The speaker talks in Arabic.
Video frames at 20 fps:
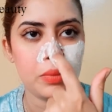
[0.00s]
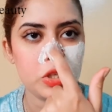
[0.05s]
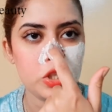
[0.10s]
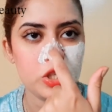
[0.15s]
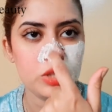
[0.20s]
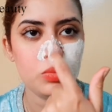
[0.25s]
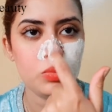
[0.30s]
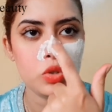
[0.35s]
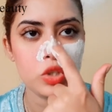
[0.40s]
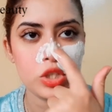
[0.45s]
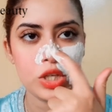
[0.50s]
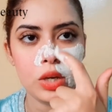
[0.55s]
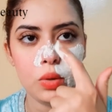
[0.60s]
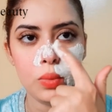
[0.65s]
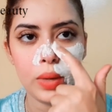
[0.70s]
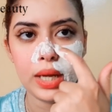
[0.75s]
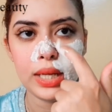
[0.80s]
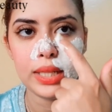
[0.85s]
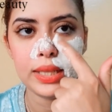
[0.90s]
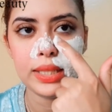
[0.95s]
ماشي مشكل
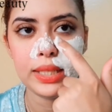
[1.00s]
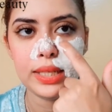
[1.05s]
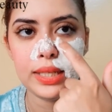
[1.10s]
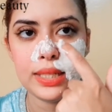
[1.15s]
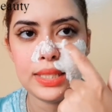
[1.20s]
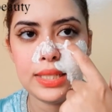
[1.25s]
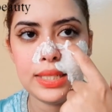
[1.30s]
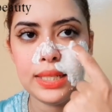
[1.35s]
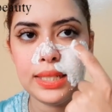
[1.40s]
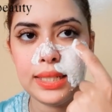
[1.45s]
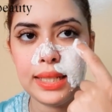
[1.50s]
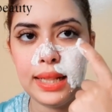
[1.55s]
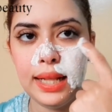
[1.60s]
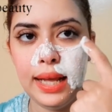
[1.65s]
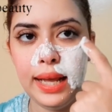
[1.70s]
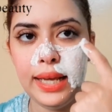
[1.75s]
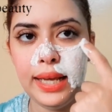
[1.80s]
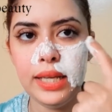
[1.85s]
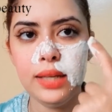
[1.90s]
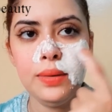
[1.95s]
واخا ديري تحت
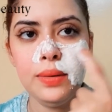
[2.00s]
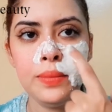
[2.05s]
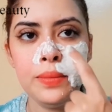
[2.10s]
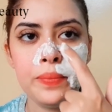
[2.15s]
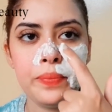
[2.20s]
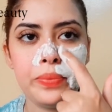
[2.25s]
العين